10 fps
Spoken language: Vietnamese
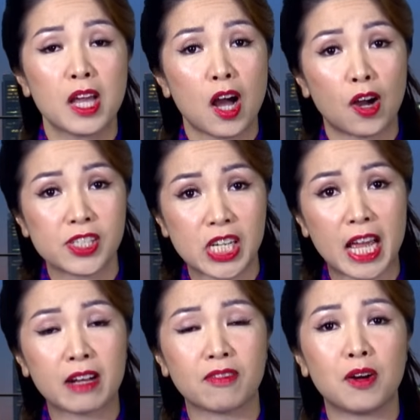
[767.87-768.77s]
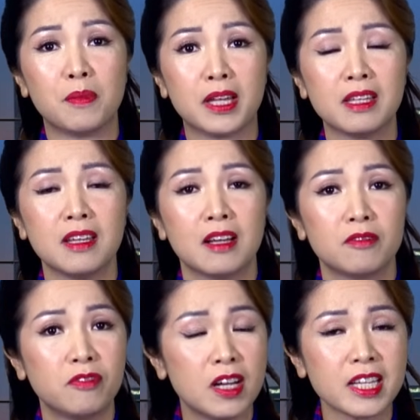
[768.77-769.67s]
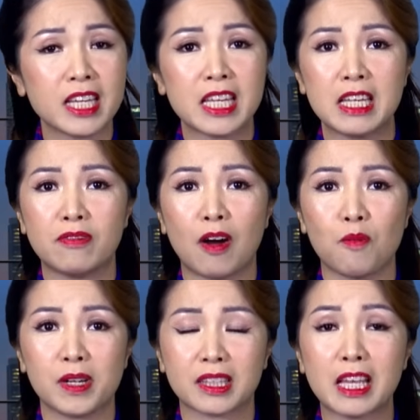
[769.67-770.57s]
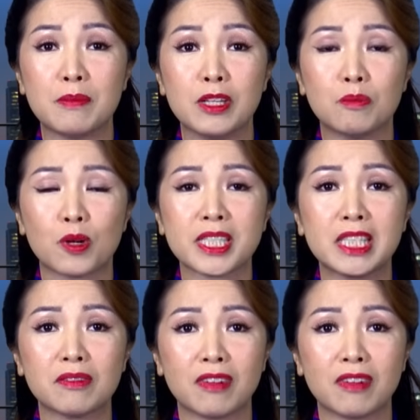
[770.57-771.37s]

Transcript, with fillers: họ tràn vào Mỹ với cái hy vọng là tìm được một cái chiếc